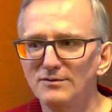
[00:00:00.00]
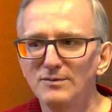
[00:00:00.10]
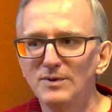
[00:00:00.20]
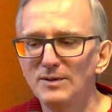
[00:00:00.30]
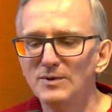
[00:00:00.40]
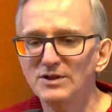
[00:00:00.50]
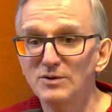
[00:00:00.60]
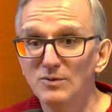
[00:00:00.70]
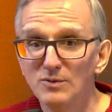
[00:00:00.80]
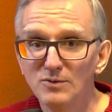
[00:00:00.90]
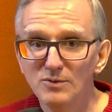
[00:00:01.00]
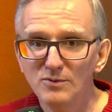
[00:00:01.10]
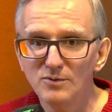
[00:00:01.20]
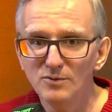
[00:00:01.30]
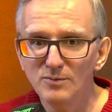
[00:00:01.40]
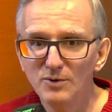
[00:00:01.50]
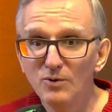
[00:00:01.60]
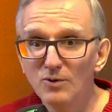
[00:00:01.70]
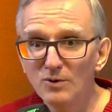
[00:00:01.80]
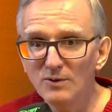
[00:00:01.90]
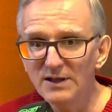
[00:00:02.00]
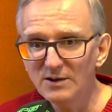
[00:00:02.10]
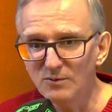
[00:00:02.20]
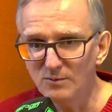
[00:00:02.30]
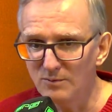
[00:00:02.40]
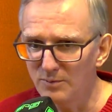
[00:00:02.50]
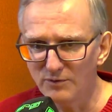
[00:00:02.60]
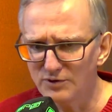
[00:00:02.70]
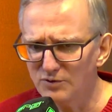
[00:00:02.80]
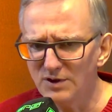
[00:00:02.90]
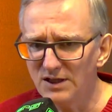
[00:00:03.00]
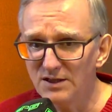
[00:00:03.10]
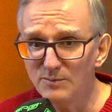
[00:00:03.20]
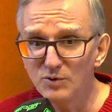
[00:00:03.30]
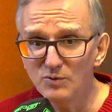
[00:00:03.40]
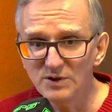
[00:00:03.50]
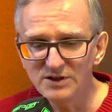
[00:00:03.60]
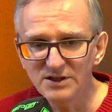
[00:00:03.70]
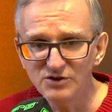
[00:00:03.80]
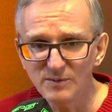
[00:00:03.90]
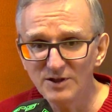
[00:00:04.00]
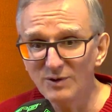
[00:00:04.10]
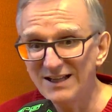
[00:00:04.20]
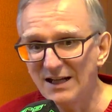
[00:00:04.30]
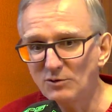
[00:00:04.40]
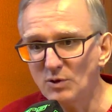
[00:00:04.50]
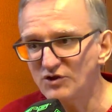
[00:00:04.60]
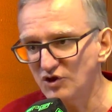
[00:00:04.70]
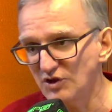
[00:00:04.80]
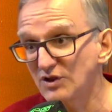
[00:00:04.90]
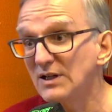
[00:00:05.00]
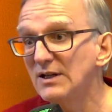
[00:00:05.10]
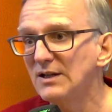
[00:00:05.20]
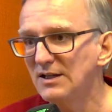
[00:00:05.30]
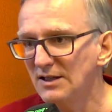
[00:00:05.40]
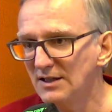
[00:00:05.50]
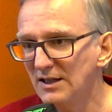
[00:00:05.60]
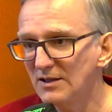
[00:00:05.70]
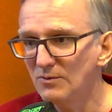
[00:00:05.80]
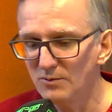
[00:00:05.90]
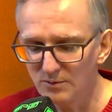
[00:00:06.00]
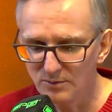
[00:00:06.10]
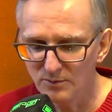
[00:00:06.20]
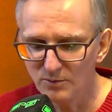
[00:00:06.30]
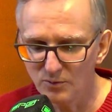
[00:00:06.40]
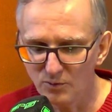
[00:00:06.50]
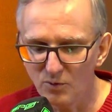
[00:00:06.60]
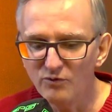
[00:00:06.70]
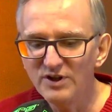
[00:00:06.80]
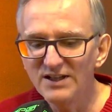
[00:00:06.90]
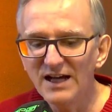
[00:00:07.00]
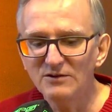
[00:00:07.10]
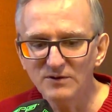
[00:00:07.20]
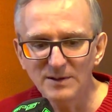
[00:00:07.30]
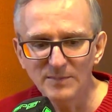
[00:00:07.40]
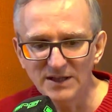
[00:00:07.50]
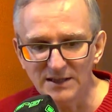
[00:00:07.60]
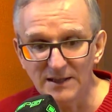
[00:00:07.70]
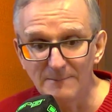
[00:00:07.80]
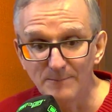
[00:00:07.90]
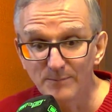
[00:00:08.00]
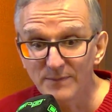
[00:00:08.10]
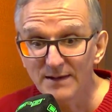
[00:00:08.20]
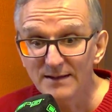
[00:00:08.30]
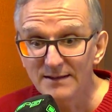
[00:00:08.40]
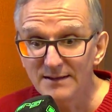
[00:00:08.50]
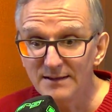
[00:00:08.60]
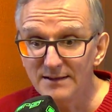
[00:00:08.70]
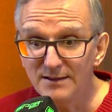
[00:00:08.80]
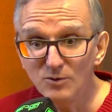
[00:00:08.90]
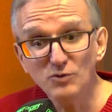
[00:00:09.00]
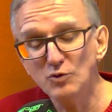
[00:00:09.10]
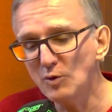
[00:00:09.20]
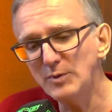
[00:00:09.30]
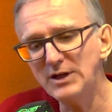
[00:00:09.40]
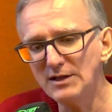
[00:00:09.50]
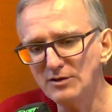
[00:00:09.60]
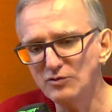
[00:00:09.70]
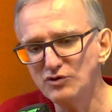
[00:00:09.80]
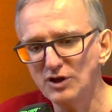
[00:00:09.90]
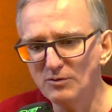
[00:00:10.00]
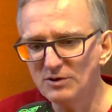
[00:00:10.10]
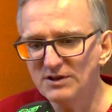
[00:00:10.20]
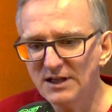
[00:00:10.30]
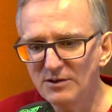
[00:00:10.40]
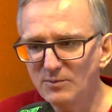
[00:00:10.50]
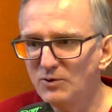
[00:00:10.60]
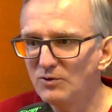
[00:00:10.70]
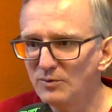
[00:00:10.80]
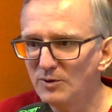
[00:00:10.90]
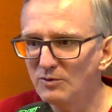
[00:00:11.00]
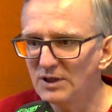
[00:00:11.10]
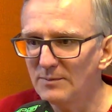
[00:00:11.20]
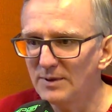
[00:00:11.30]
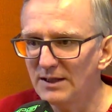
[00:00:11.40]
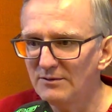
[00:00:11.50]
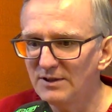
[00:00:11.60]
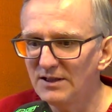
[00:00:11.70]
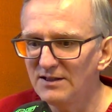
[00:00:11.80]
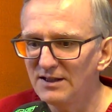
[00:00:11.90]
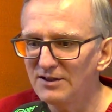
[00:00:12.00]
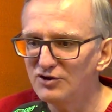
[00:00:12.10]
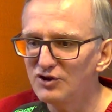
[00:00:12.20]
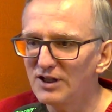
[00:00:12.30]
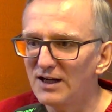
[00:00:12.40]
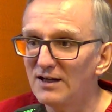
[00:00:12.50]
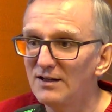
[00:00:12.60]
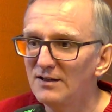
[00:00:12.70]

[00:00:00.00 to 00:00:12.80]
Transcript: Eu me lembro assim, o, o, meu rolo era com um professor que ainda é muito conhecido, chamado Renato Ortiz. Ele era o convidado da banca. E eu soube que ele não tinha gostado muito do meu trabalho, que ele ia criticar.